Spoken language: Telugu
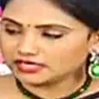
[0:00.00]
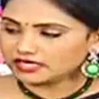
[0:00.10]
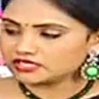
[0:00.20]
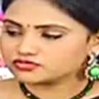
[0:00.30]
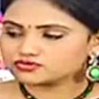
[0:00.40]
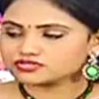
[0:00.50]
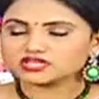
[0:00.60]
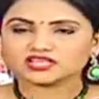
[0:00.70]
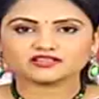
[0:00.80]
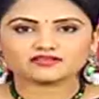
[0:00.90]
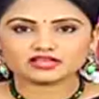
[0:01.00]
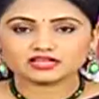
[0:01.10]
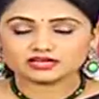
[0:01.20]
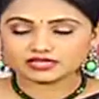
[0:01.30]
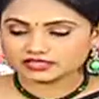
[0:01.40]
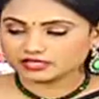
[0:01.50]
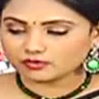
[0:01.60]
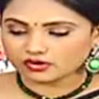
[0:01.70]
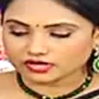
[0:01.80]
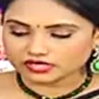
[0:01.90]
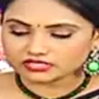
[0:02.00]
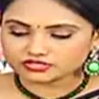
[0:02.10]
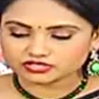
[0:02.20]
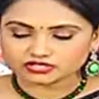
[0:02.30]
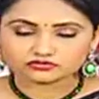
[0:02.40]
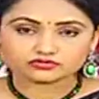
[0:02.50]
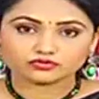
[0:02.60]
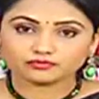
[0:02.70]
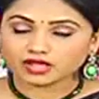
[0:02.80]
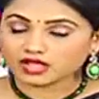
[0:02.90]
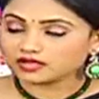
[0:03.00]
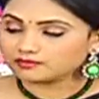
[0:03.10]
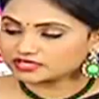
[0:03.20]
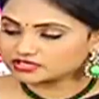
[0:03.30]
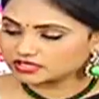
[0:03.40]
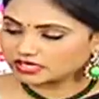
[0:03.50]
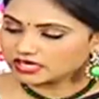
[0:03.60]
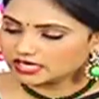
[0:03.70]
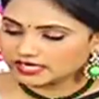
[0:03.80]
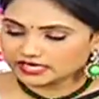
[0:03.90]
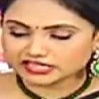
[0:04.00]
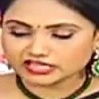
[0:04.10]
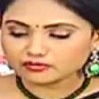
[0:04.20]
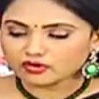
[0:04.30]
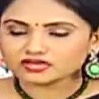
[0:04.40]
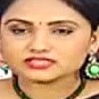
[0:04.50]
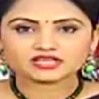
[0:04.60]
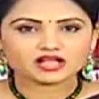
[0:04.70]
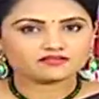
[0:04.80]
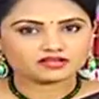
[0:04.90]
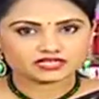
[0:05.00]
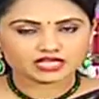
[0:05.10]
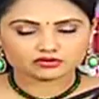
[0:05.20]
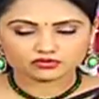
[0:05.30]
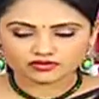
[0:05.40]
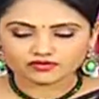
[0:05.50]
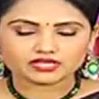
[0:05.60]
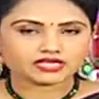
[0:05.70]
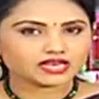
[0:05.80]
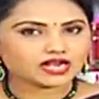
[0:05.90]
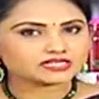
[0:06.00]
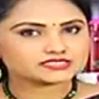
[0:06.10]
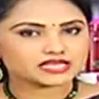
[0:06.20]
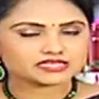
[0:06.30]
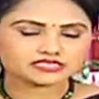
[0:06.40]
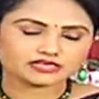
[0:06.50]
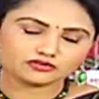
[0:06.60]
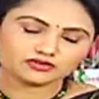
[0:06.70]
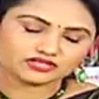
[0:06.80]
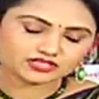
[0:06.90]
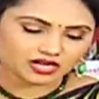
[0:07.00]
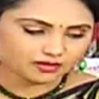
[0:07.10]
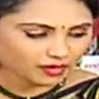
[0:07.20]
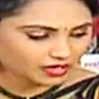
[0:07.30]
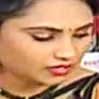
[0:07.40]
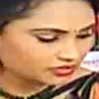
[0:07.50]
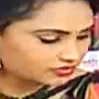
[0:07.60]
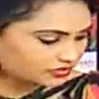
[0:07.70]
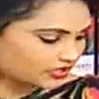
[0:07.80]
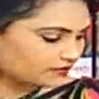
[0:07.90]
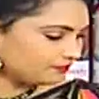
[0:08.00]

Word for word: నీస్ నుంచి కింద వరకు లెందీ బార్డర్ అనేది ఇచ్చారు సో బాగా మంచి లెందీ బార్డర్స్ కావాలి అనుకునే వాళ్ళకి ఇలాంటి శారీస్ అన్నీ కూడా చాలా బాగా నచ్చుతాయి